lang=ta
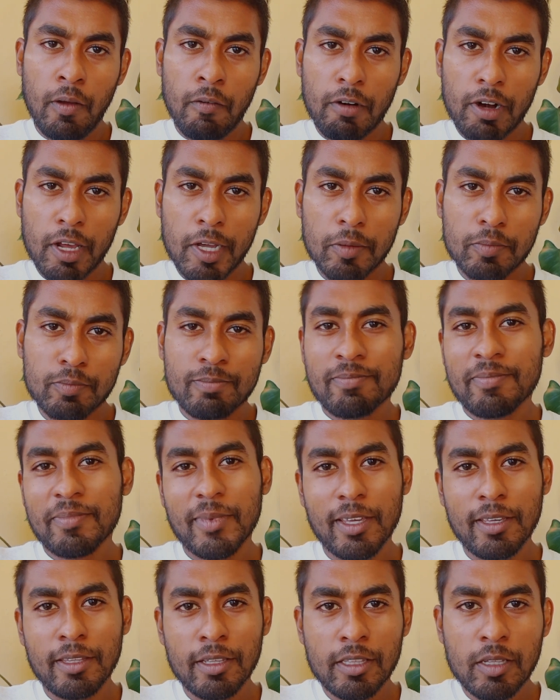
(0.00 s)
வணக்கம்
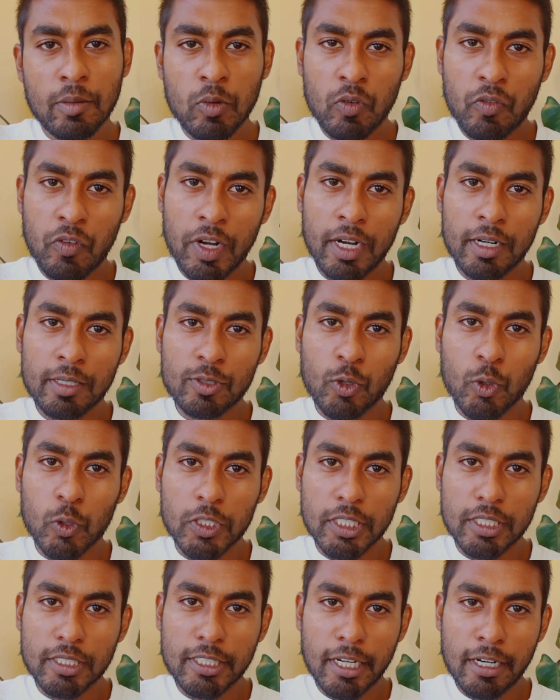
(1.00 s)
இது தமிழ் ஃப்ரீலான்ஸ்
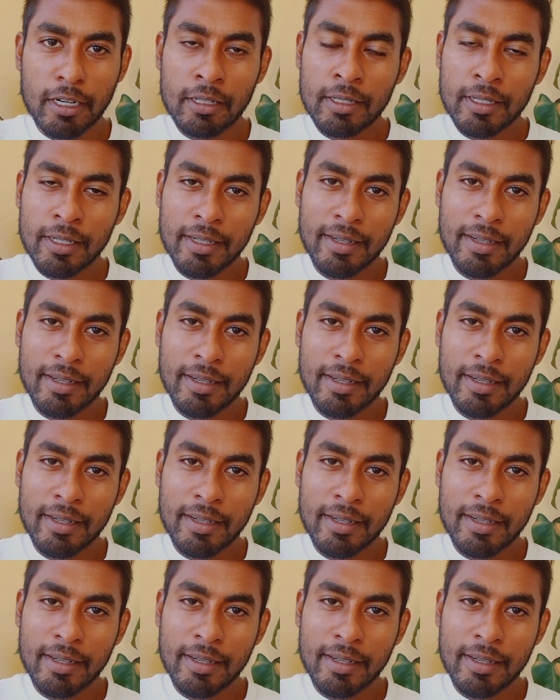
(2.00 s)
கோச்சிங் சேனல்